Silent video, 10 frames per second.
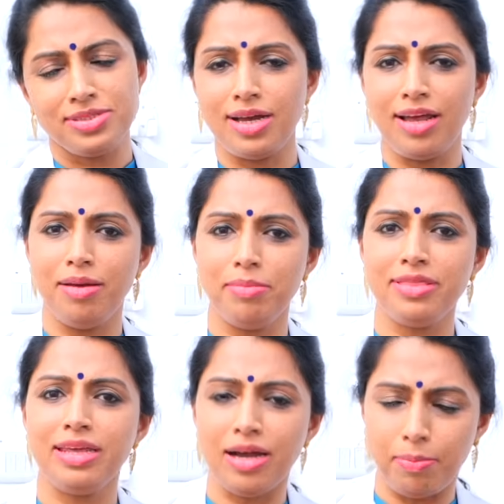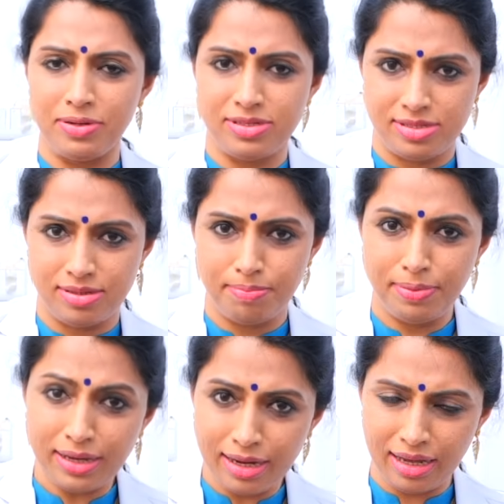చాలామంది కపుల్స్
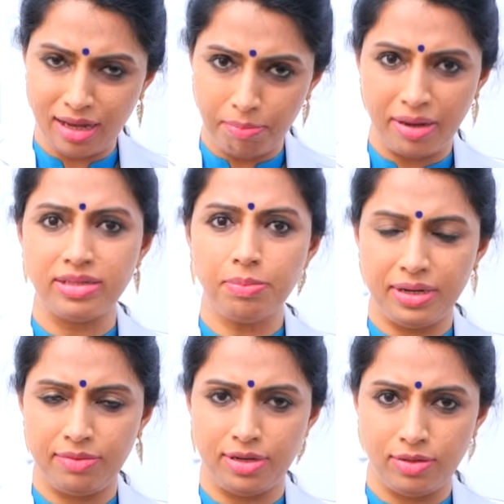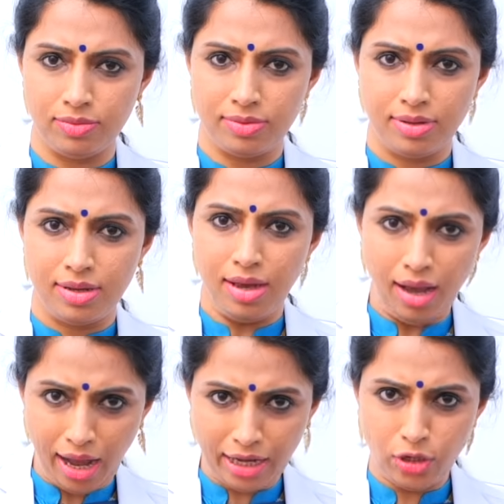పిల్లలేక బాధపడేవాళ్ళు
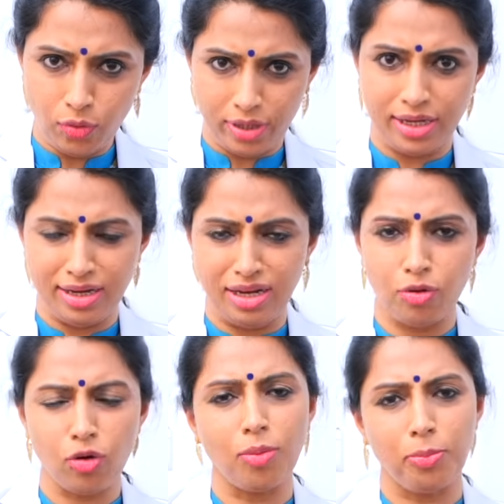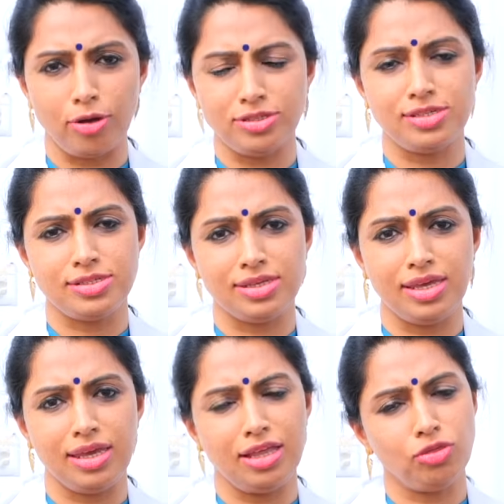ఐయుఐ అని ఒక
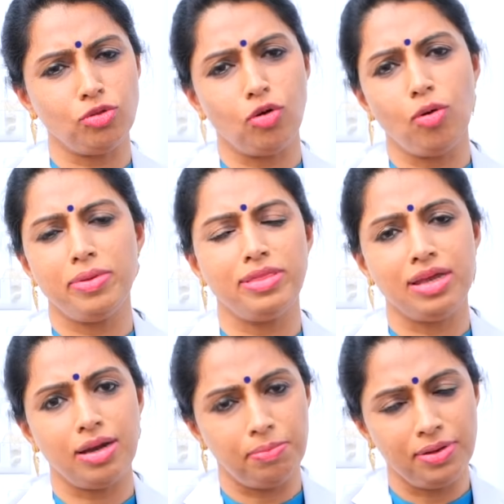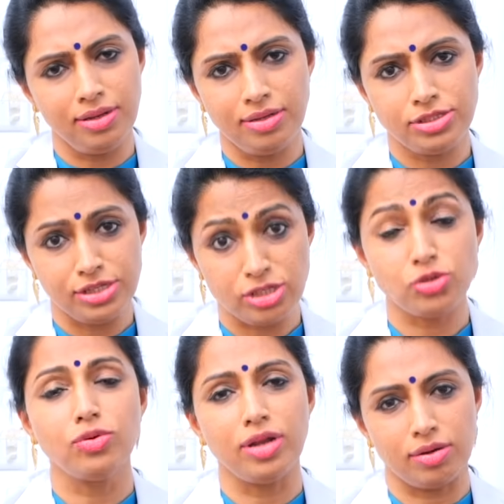ప్రాసెస్కి ఎంతోమంది కపుల్
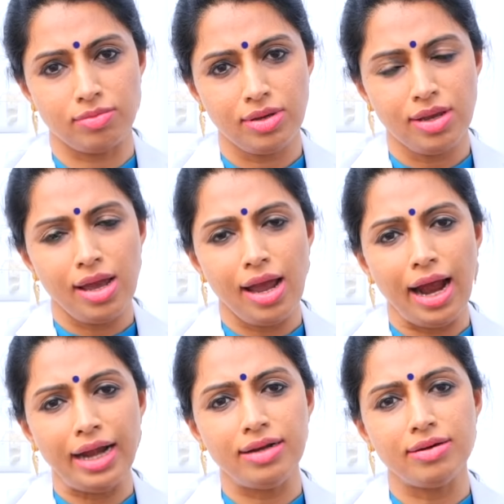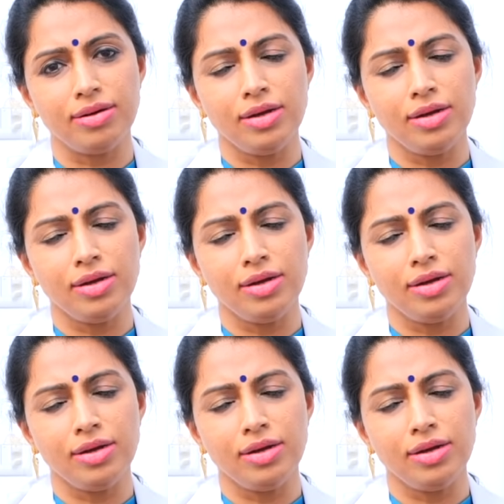చేసుకున్నారు అండ్